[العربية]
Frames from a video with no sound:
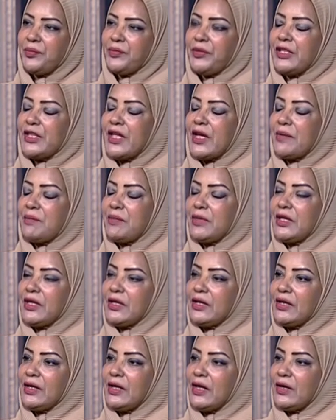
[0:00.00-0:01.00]
ابتداء من
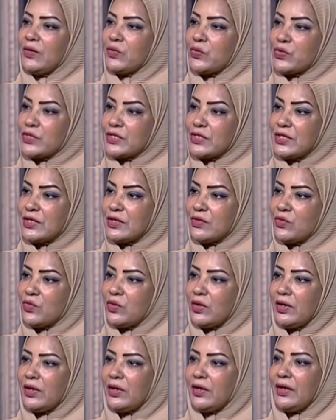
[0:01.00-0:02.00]
الاله اوزير
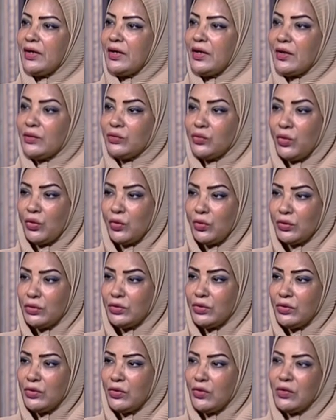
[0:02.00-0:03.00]
والاله
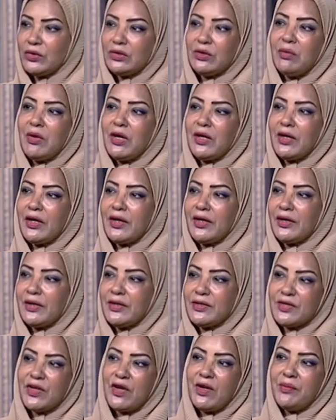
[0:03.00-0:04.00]
تحوت اللي هو طبعا
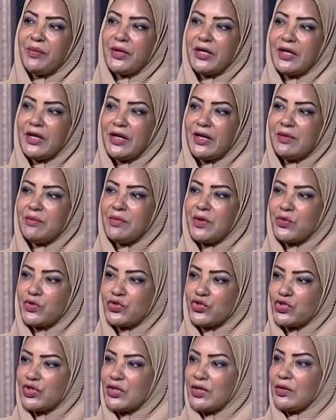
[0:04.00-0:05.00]
كان صاحب الكلمه
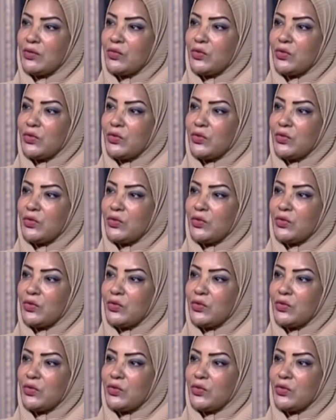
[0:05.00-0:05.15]
والشعر